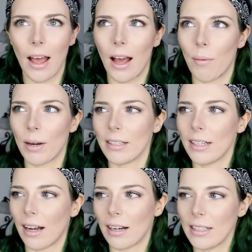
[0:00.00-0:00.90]
aber dann je
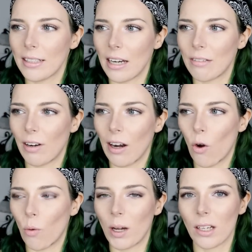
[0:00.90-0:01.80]
nach Lichteinfall
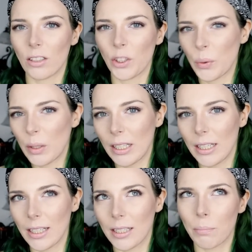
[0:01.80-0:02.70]
auch mal
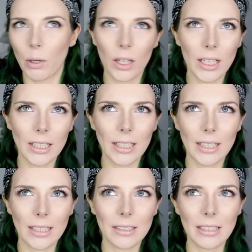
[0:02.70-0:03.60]
grünlich,
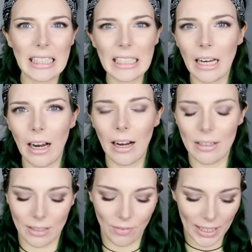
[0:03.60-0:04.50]
bläulich, lila.
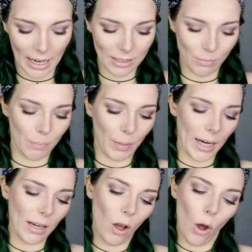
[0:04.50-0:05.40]
Also da war ja alles mit bei.